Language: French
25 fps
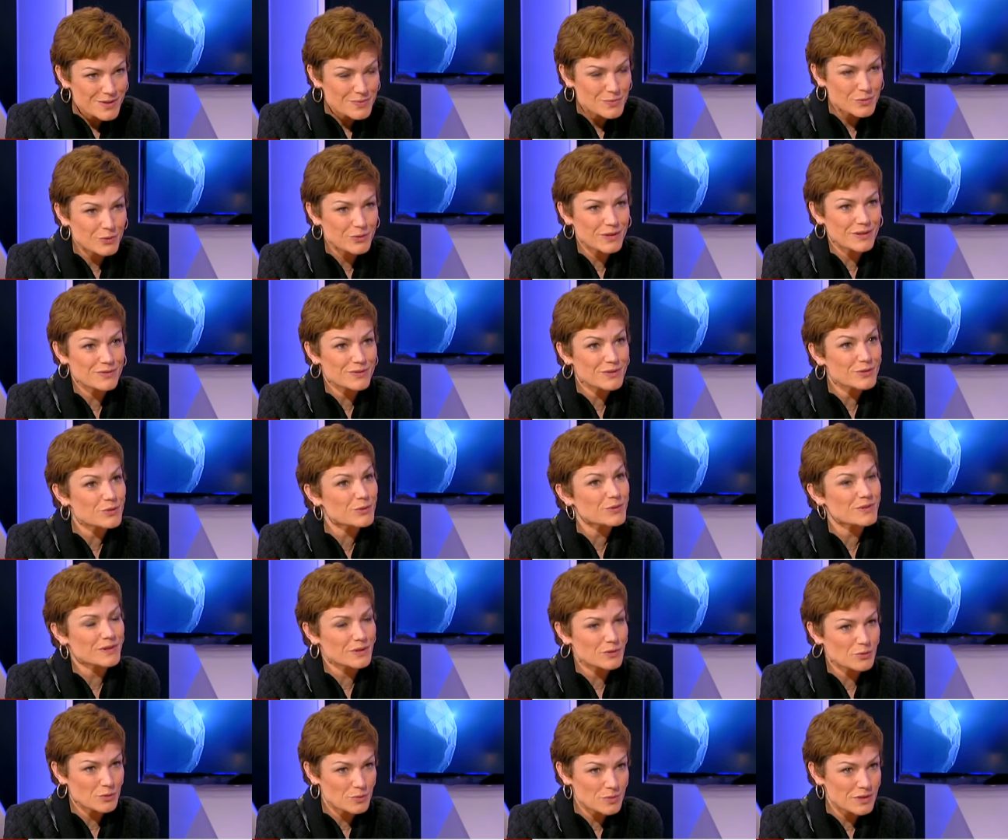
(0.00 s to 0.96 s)
mon avis sur
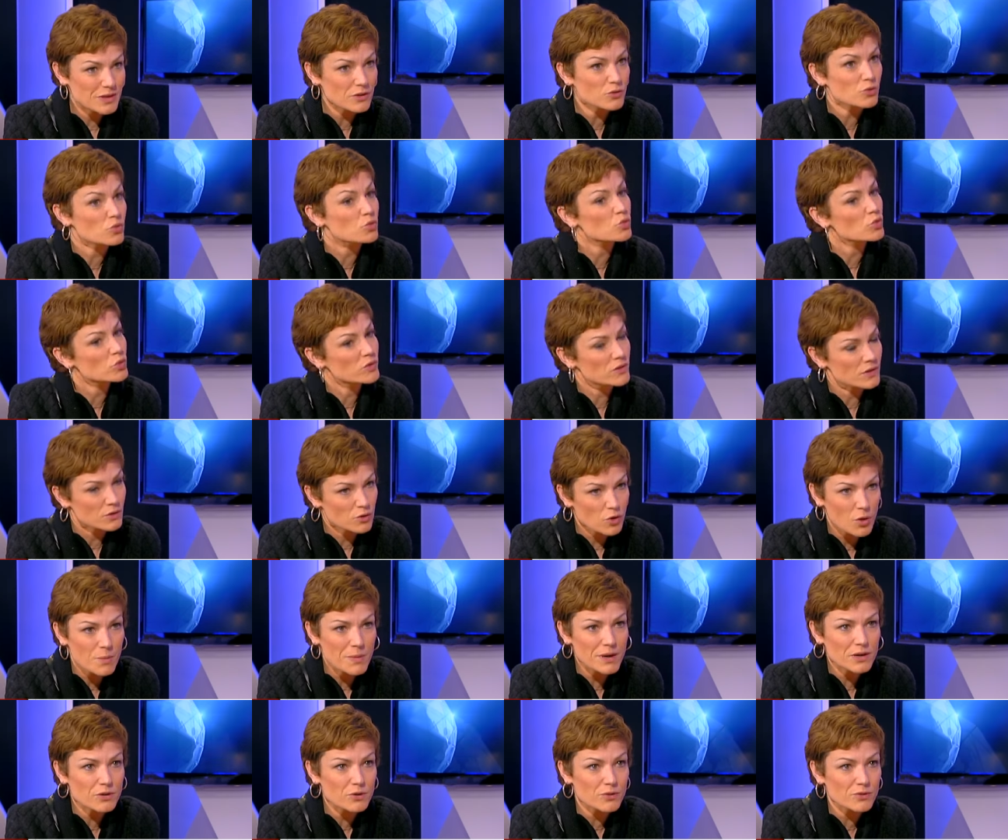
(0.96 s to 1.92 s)
sa nomination. Donc c'est
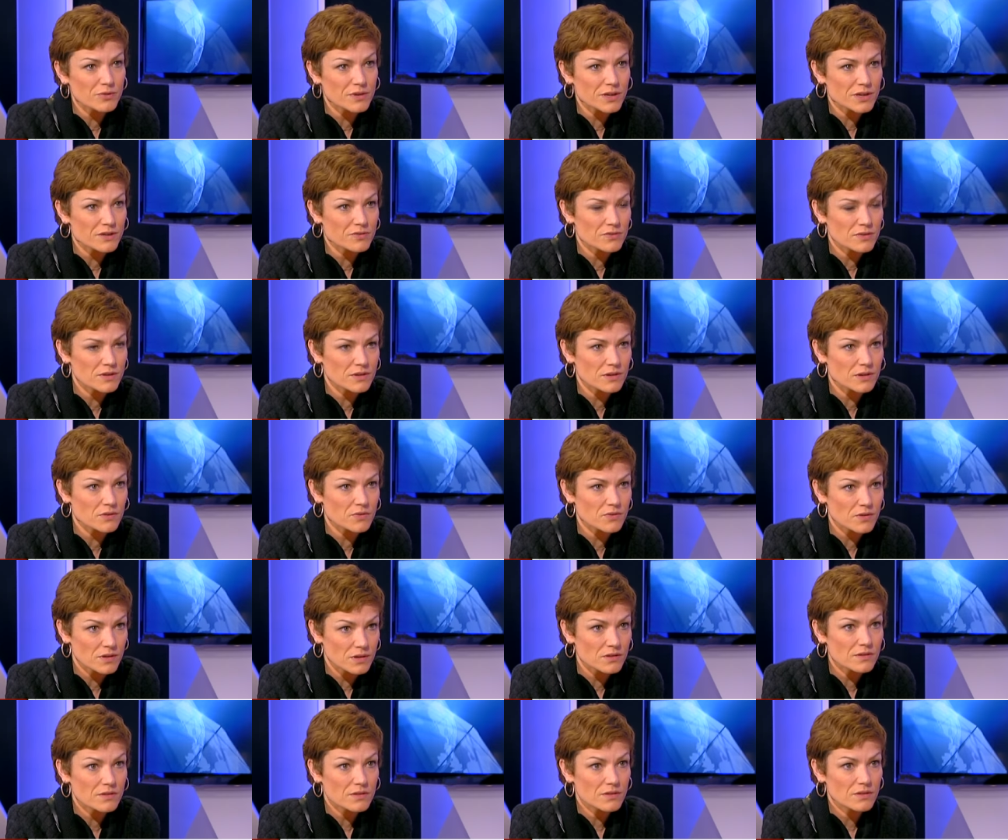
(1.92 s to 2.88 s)
normal qu'on vérifie ces
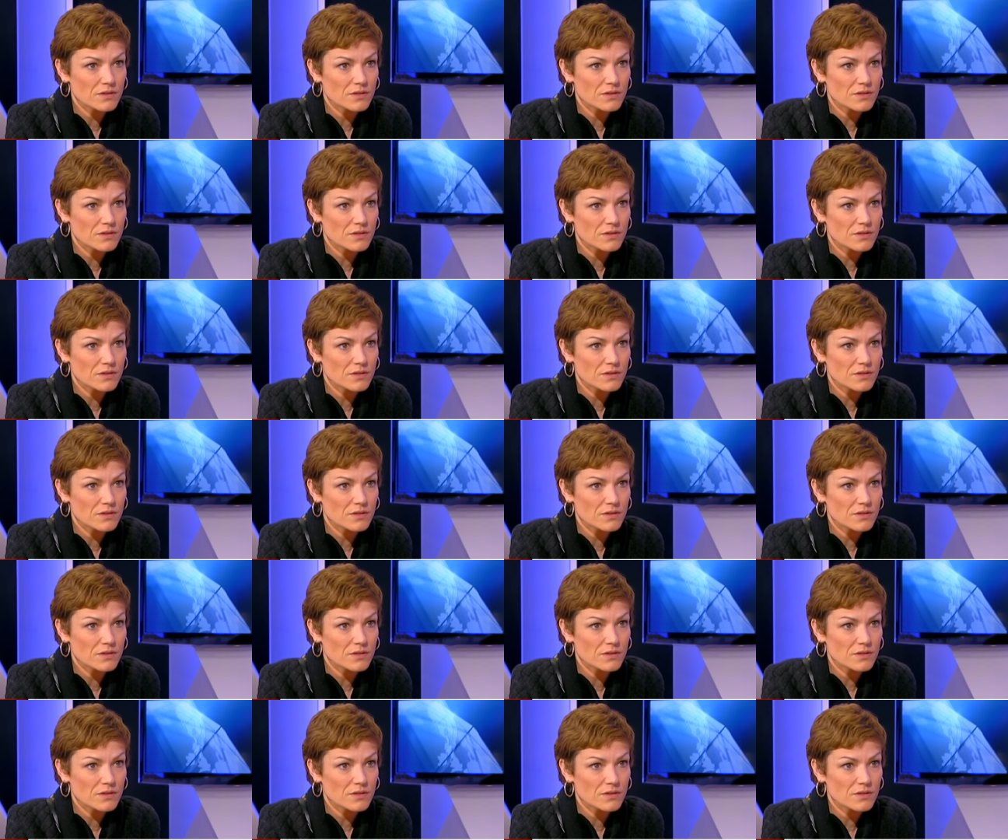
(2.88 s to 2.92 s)
faits.